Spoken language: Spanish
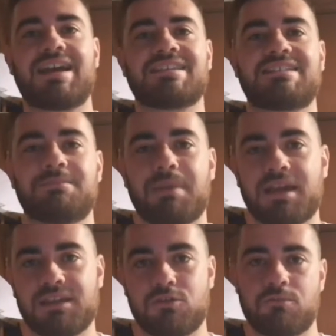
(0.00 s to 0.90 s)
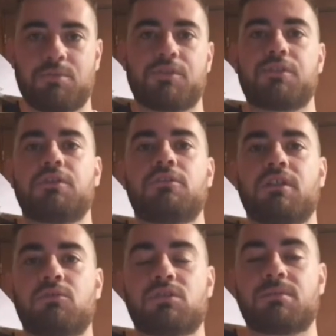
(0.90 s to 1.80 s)
casi mágicos, por decirlo
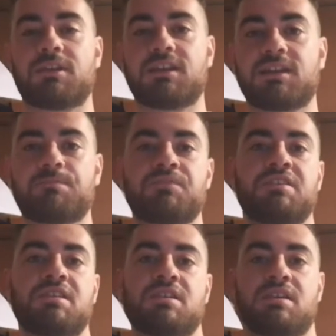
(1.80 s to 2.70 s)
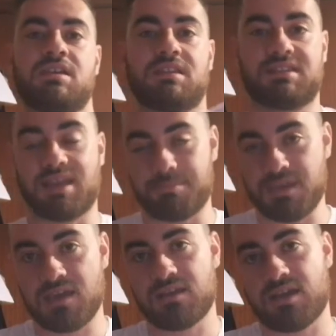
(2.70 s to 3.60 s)
de alguna manera.
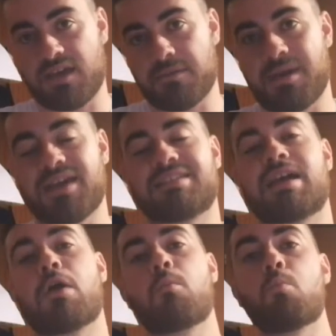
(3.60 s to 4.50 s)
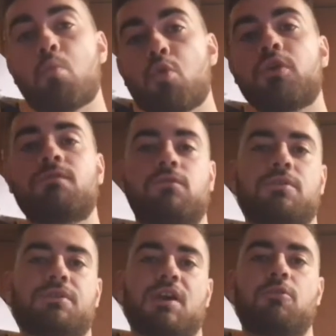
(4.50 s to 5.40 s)
También, además, están muy
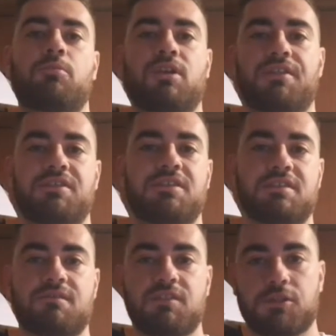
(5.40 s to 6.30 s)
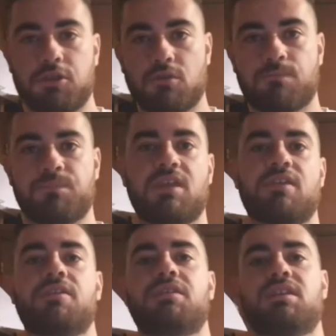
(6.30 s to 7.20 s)
influenciados por la ciencia ficción.
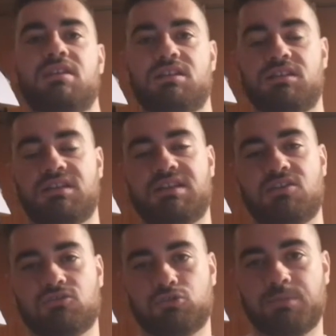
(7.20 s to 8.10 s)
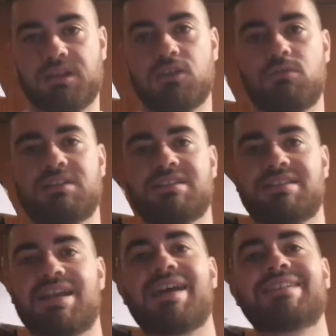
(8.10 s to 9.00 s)
Es decir, los superhéroes
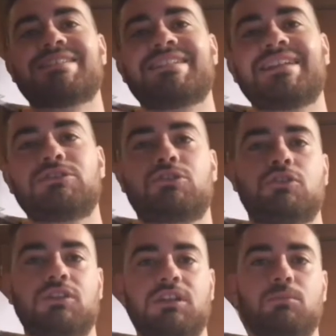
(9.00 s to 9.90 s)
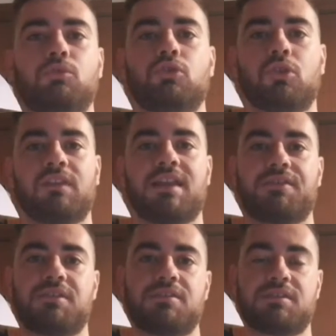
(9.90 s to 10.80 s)
están dentro del mundo de
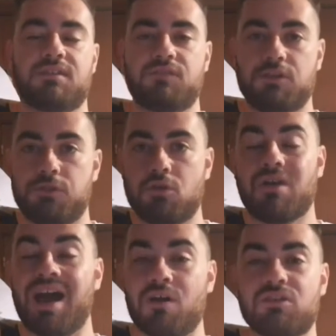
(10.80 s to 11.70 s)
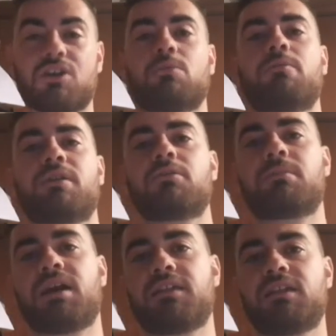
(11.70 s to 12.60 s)
la ciencia ficción. Aunque, como veremos
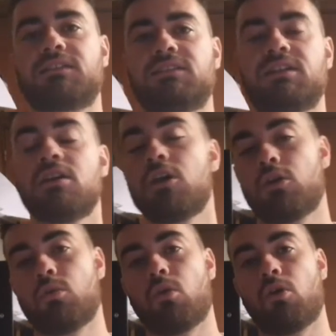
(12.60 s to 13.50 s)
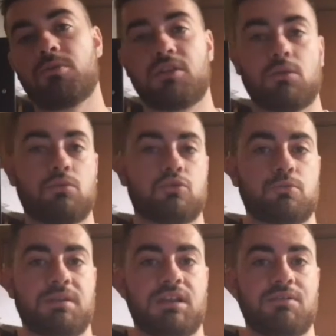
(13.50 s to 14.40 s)
más adelante, luego ha habido algunos
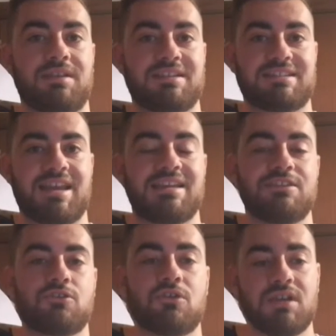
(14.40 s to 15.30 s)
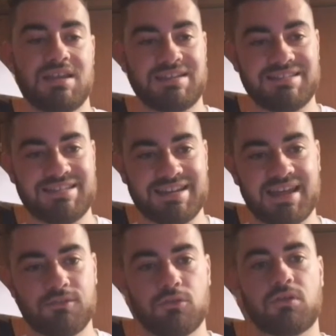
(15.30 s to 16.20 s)
superhéroes que se han ido
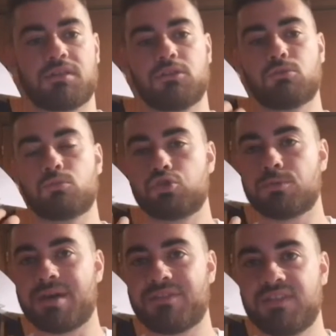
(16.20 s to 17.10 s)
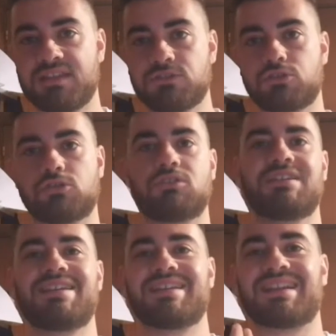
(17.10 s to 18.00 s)
llenando, haciendo mucho más denso
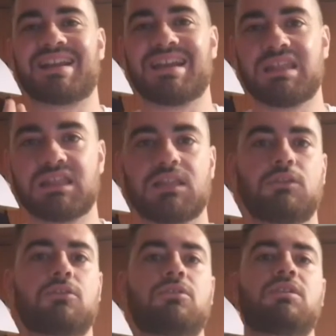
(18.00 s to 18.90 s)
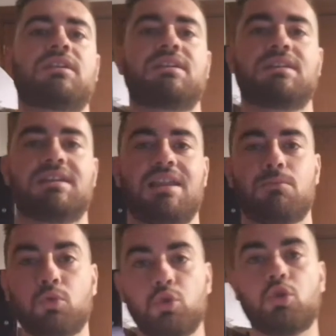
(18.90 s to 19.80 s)
y enraizando en
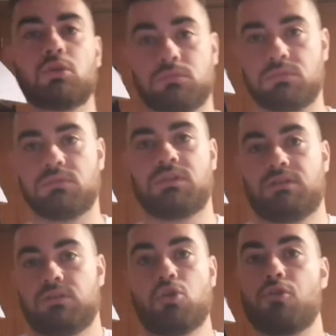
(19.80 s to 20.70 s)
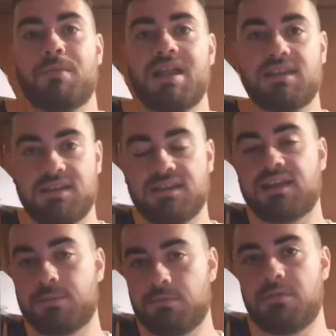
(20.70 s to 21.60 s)
el mundo eh, normal en
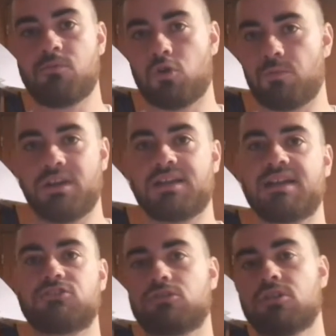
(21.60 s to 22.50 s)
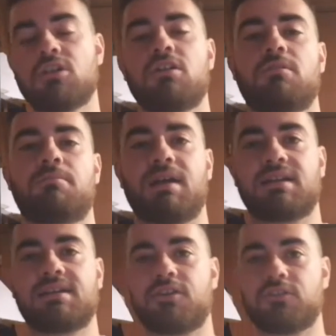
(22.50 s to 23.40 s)
el que vivimos, como es el caso
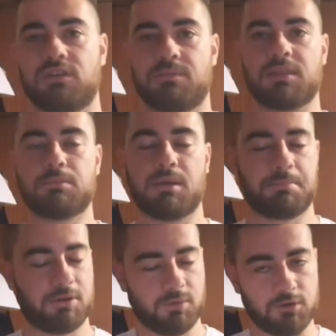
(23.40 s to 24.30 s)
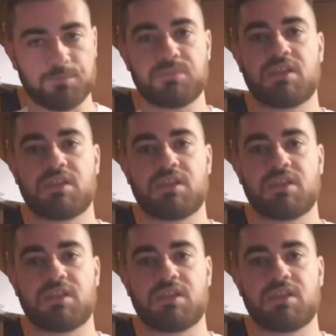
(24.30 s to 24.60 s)
más claro de Batman. Pero bueno,